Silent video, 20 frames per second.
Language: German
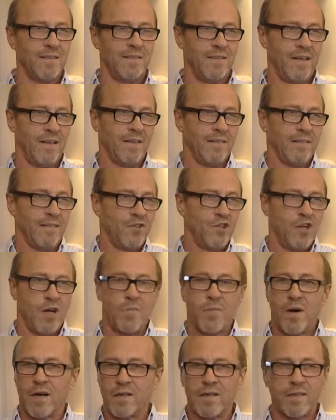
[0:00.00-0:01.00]
der
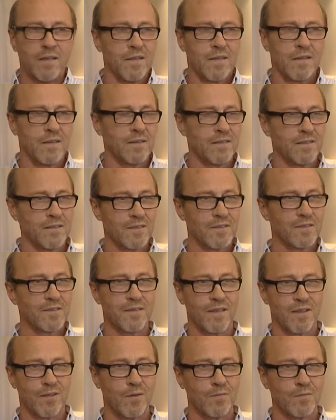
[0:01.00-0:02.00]
Germania, äh,
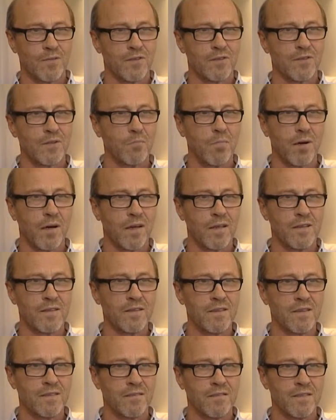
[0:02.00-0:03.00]
der kommt aus dem
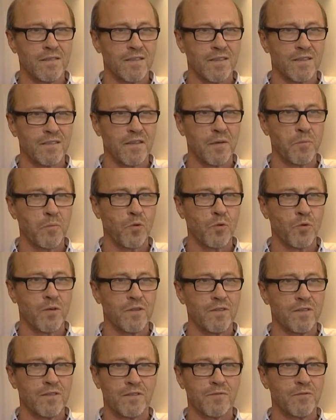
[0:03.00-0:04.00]
Paradies, wie ist das denn
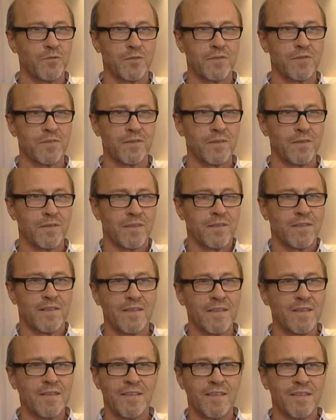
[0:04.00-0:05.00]
möglich? Die wussten, äh,
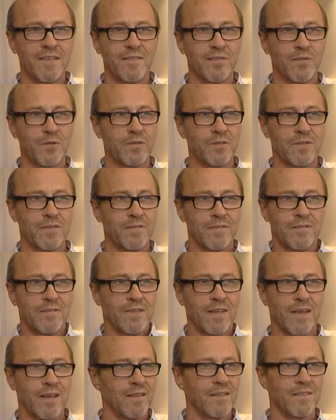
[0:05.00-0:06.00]
wussten
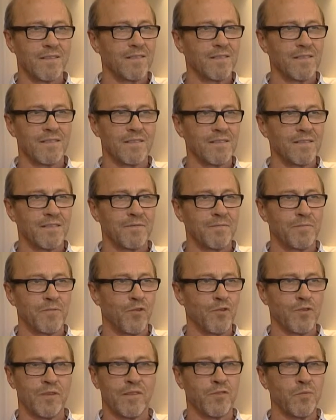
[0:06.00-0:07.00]
gar nicht,
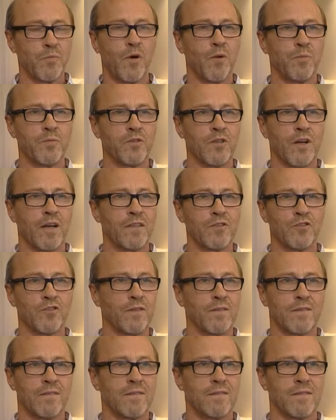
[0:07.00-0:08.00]
konnten das überhaupt nicht
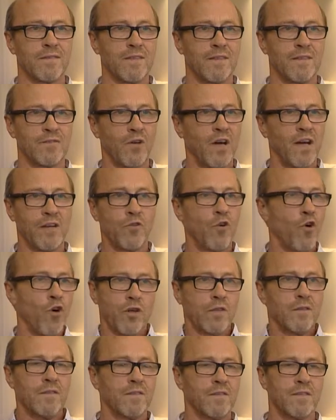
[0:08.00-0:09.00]
einschätzen, also
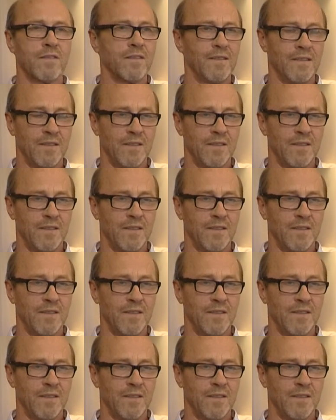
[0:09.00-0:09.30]
einordnen,